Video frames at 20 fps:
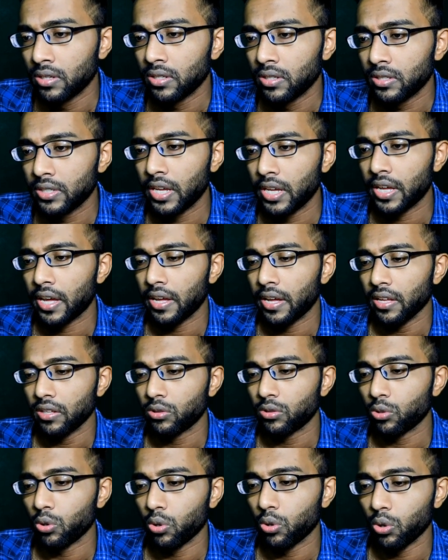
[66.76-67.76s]
ये है
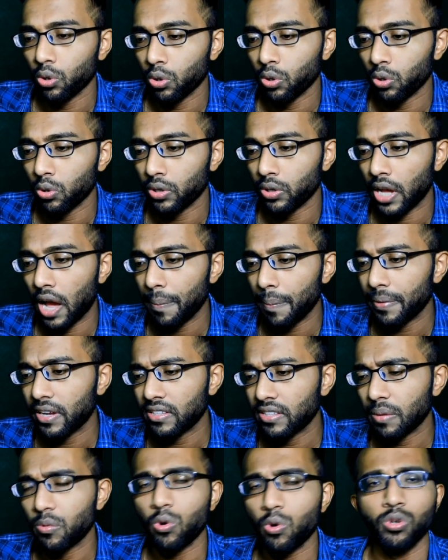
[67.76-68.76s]
तो यहाँ पे
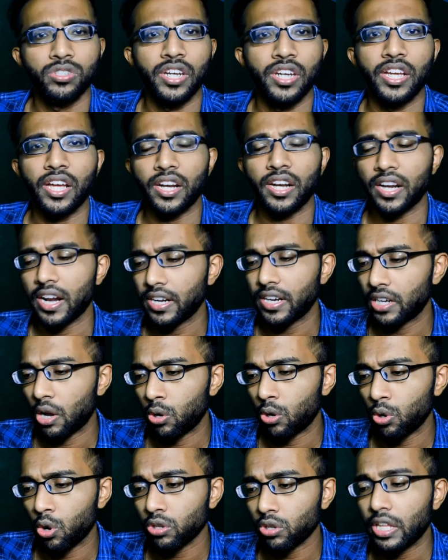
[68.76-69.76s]
आपको कुछ नहीं करना है
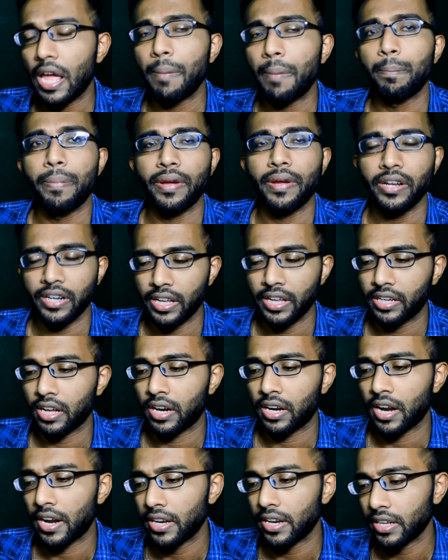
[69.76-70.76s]
डाउनलोड द ऐप पे क्लिक
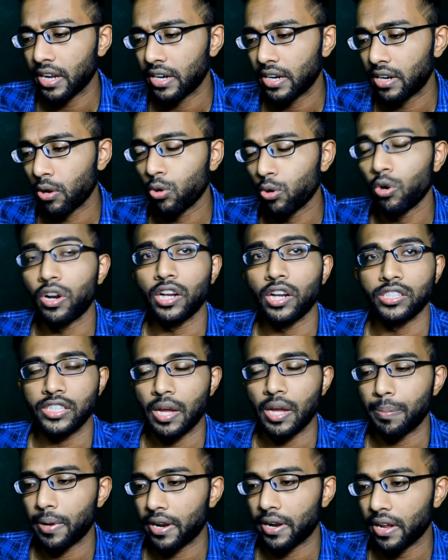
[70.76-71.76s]
करना है ठीक है डाउनलोड रश
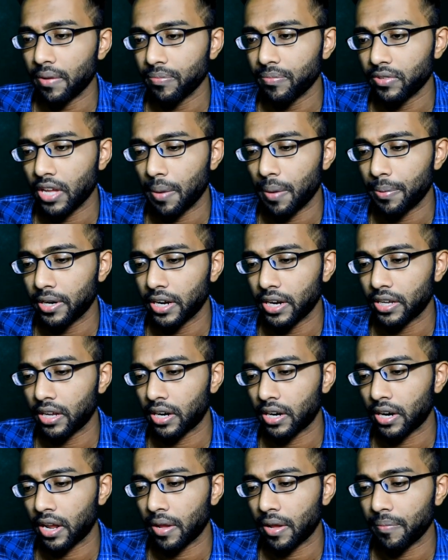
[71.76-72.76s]
ऐप है ना यहाँ पे क्लिक
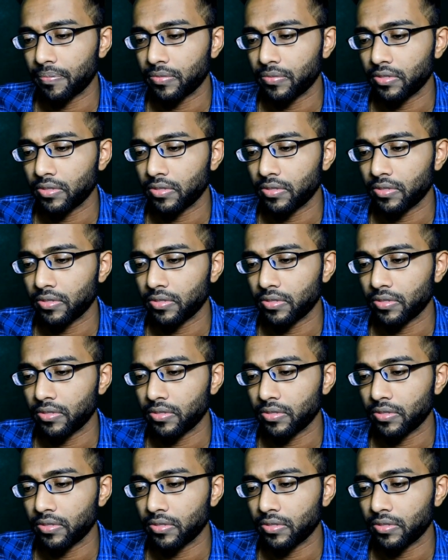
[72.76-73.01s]
करना है